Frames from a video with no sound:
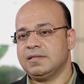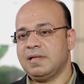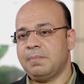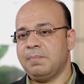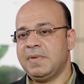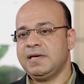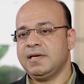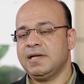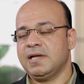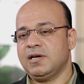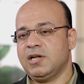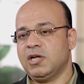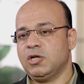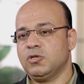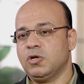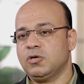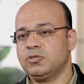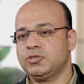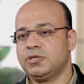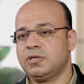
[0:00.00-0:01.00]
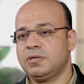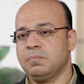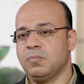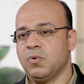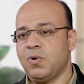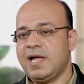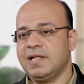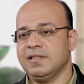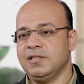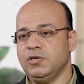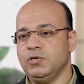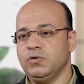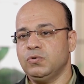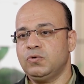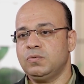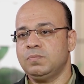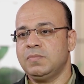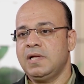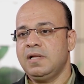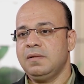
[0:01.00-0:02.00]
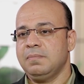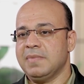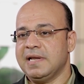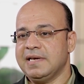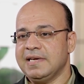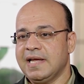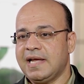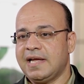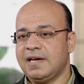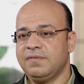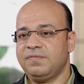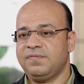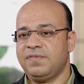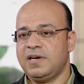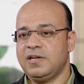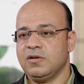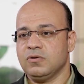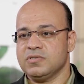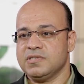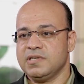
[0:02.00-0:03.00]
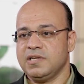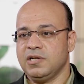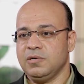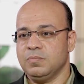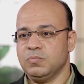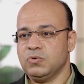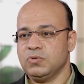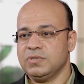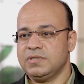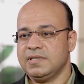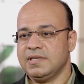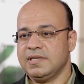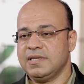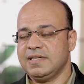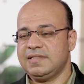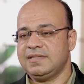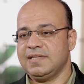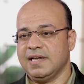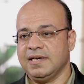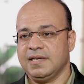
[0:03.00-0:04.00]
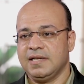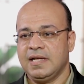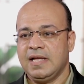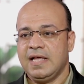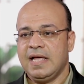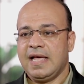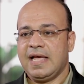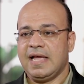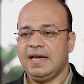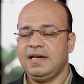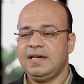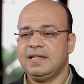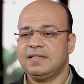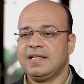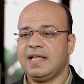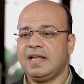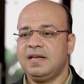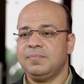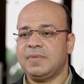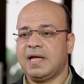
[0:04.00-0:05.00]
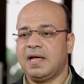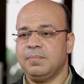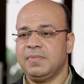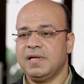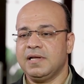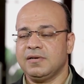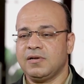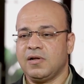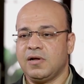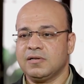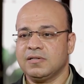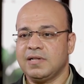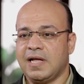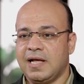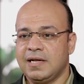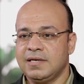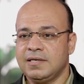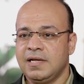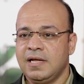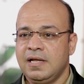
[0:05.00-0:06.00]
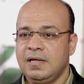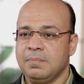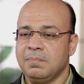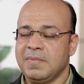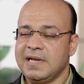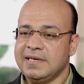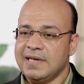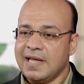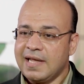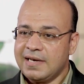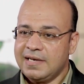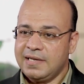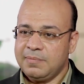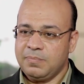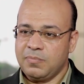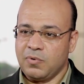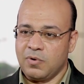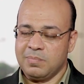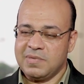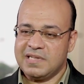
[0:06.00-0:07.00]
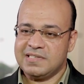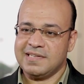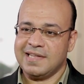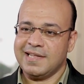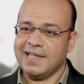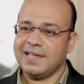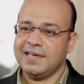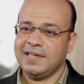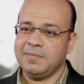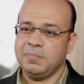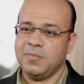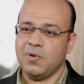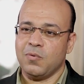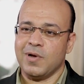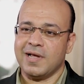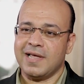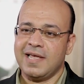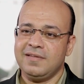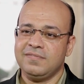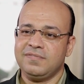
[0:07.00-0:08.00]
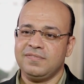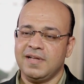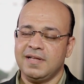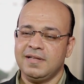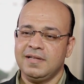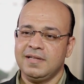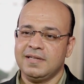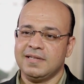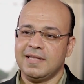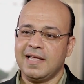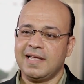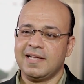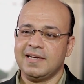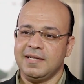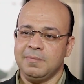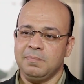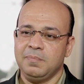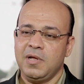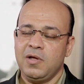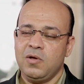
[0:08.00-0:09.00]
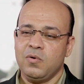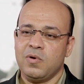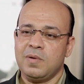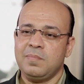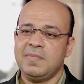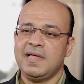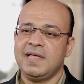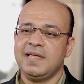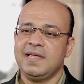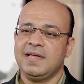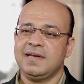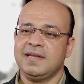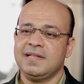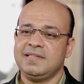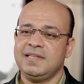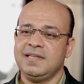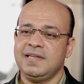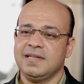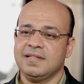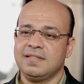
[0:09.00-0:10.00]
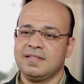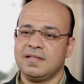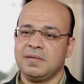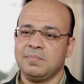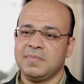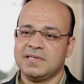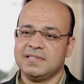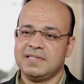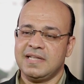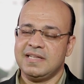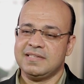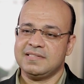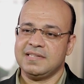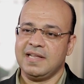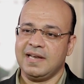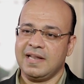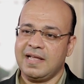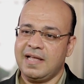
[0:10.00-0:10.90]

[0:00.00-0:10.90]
8 ل 11 بوعد اليوم من يغلب فلا يؤذيه الموت الثاني خلينا نتكلم يا احبائي النهارده عن من يغلب وماذا يغلب وكيف يغلب وما هي نتيجه ثمره هذه